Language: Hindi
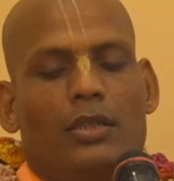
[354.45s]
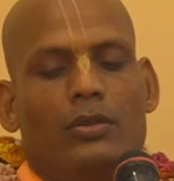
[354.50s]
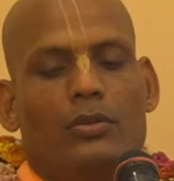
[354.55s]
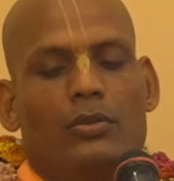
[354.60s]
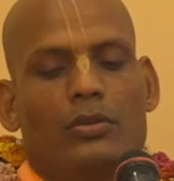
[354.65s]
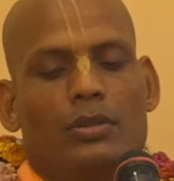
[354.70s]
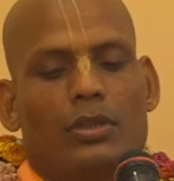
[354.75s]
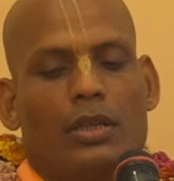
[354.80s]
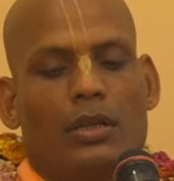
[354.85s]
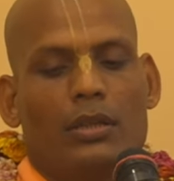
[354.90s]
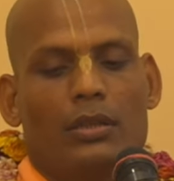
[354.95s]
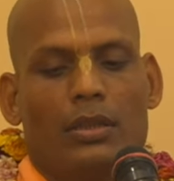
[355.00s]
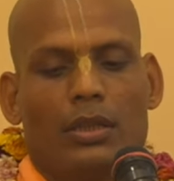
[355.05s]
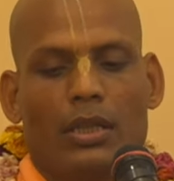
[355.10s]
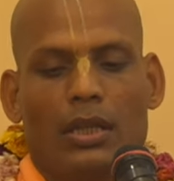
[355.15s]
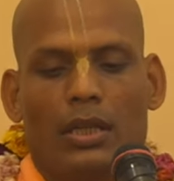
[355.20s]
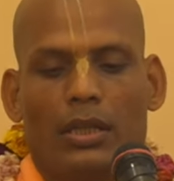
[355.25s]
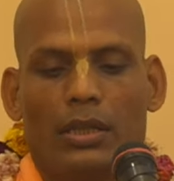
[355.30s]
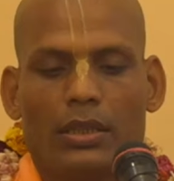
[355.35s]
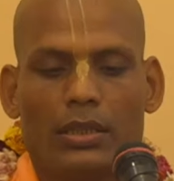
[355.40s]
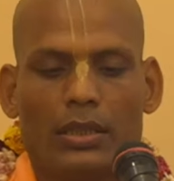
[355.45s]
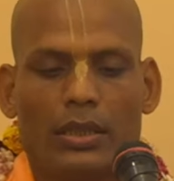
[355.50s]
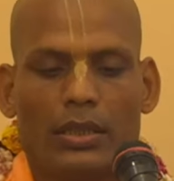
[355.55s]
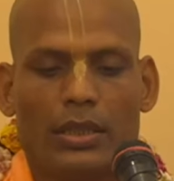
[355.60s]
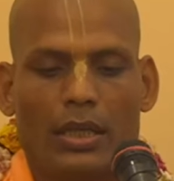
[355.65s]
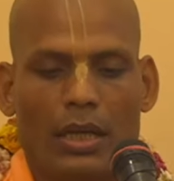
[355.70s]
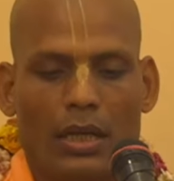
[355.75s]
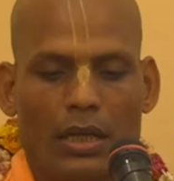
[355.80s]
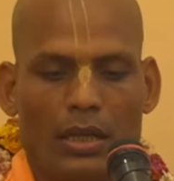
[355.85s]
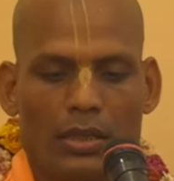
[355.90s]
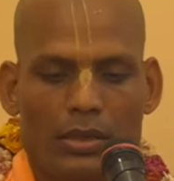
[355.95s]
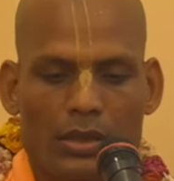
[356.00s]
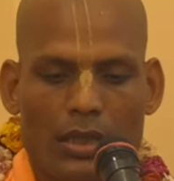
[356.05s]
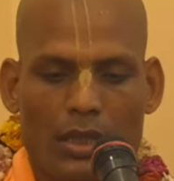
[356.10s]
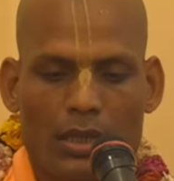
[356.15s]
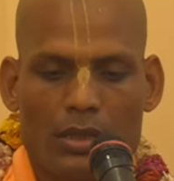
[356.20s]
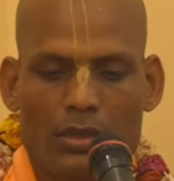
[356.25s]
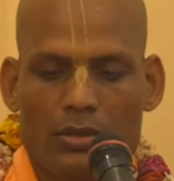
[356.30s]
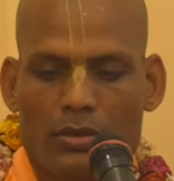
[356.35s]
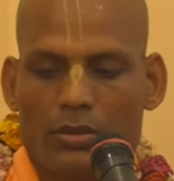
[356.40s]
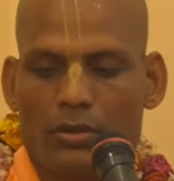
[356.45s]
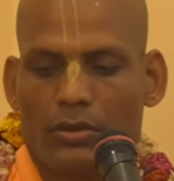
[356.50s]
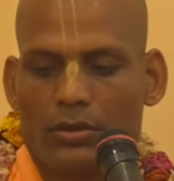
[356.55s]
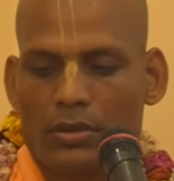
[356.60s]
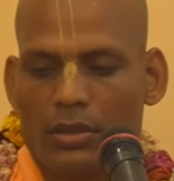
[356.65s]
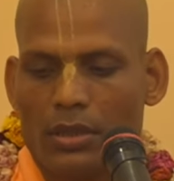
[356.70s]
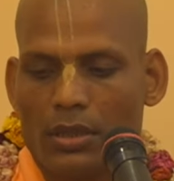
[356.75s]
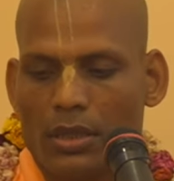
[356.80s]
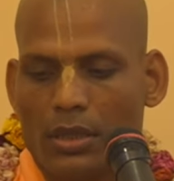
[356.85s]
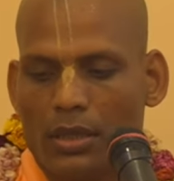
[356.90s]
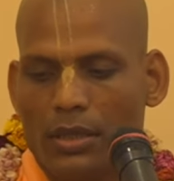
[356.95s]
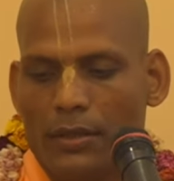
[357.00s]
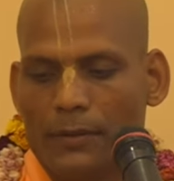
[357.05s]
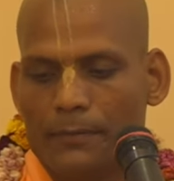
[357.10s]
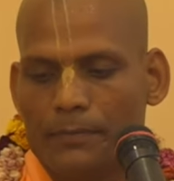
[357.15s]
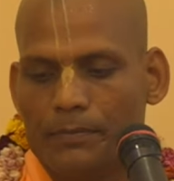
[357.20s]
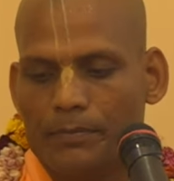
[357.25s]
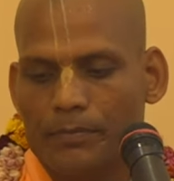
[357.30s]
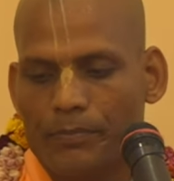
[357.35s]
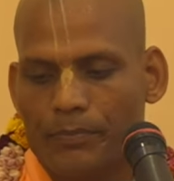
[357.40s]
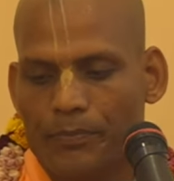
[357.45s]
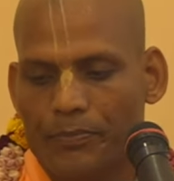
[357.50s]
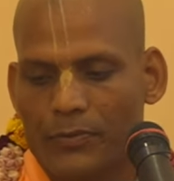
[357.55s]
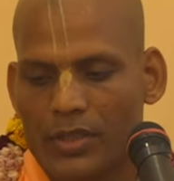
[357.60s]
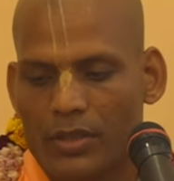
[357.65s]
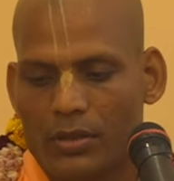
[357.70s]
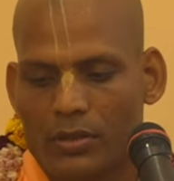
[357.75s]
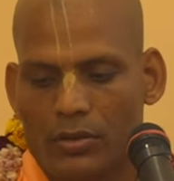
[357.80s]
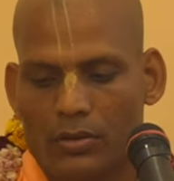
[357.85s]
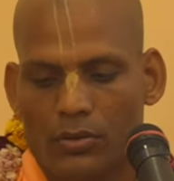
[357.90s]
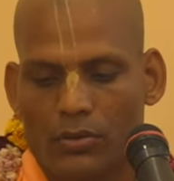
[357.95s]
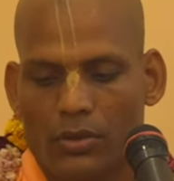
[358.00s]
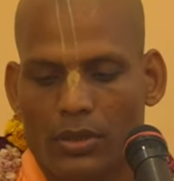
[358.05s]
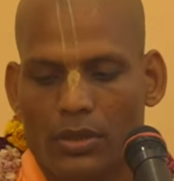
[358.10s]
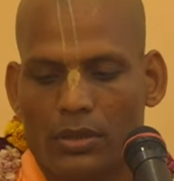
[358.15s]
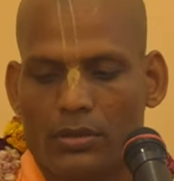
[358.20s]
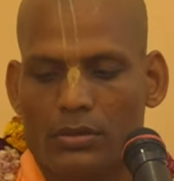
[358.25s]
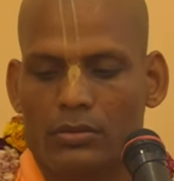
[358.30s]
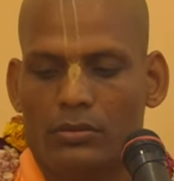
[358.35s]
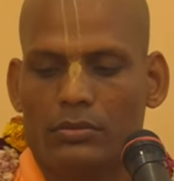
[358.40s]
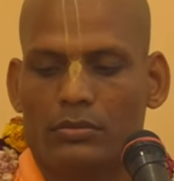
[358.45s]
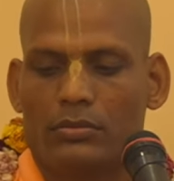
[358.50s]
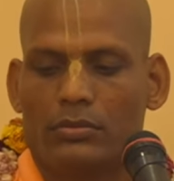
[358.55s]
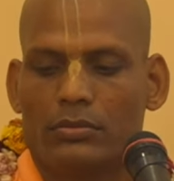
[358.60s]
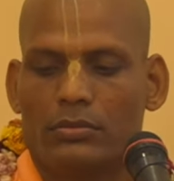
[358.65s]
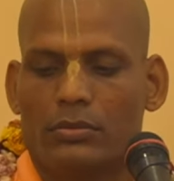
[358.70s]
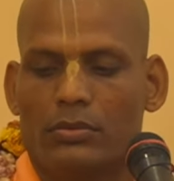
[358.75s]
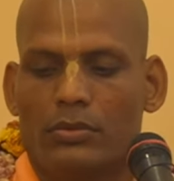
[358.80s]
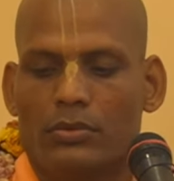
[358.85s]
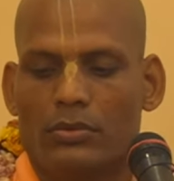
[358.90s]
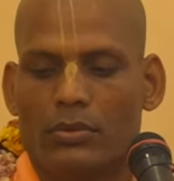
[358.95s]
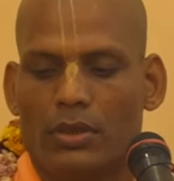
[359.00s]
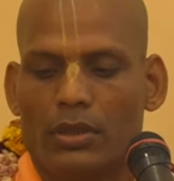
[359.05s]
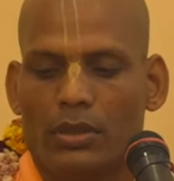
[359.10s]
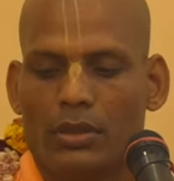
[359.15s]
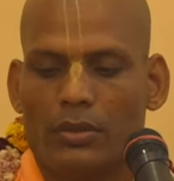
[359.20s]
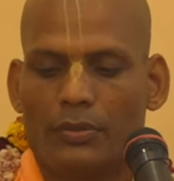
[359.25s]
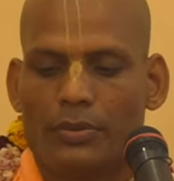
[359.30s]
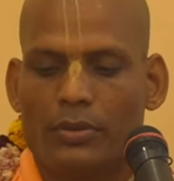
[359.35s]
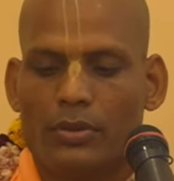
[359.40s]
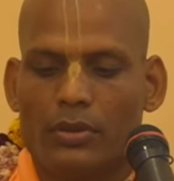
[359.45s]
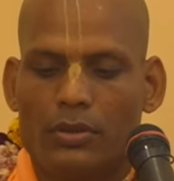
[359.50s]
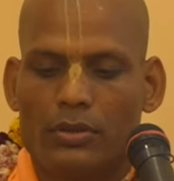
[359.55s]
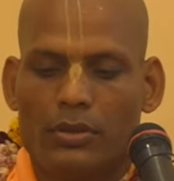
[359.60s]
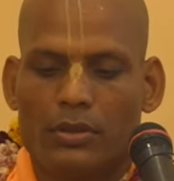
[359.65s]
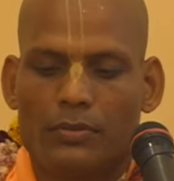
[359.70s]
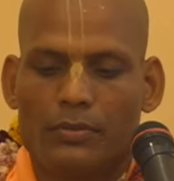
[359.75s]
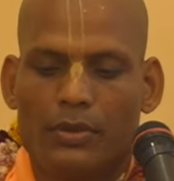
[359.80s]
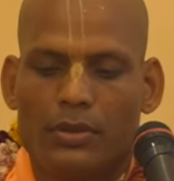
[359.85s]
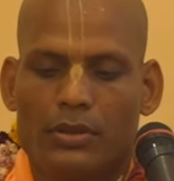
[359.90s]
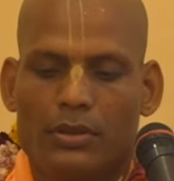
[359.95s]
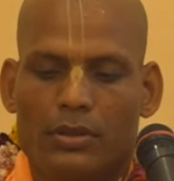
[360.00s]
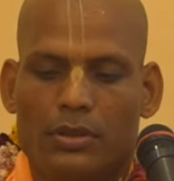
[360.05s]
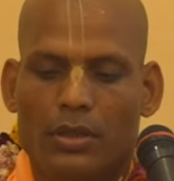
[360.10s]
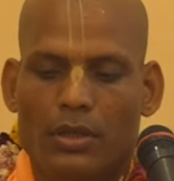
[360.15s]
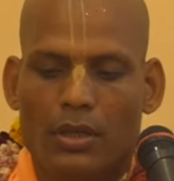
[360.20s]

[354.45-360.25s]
दूसरा अध्याय गीता का सार श्लोक संख्या ट्वेंटी फोर चौबीस